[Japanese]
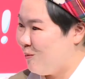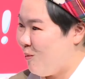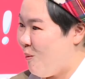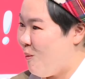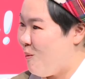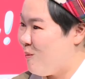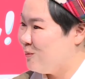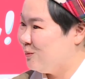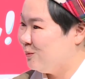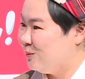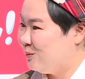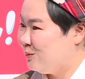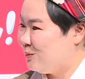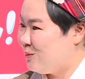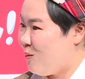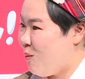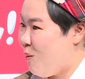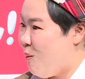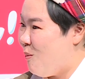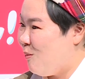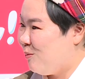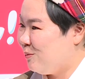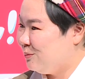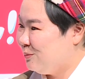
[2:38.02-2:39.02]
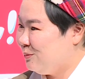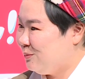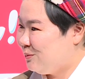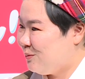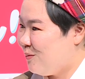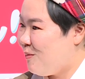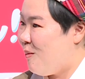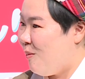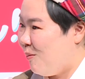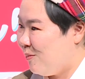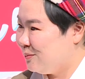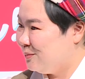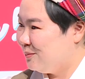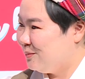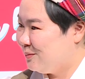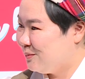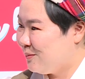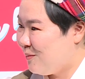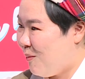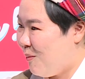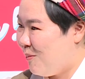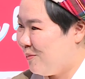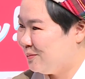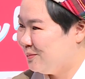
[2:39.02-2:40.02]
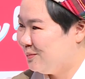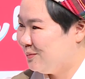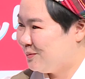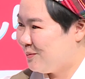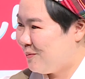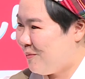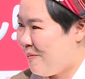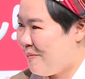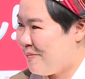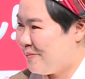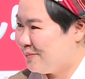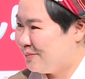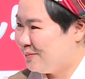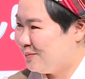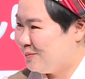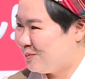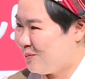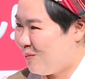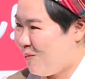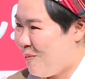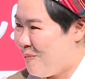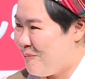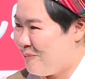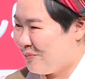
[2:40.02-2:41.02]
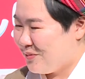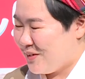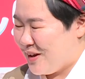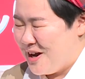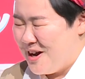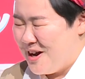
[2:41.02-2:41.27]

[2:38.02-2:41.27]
あの改めてなんですが自衛隊食レポのポイント